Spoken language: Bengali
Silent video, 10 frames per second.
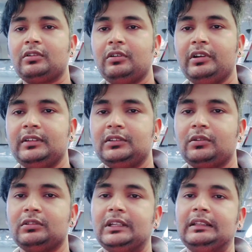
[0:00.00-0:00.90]
যখন হয়ে যায়
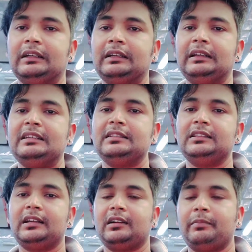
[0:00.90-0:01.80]
তখন তাদেরকে
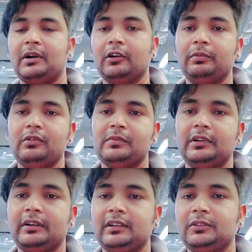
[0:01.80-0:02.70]
নিজেদের একটা পাওয়ারফুল
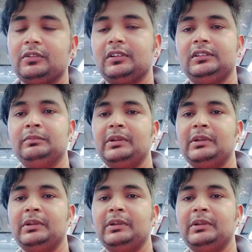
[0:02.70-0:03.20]
মনে করে তখন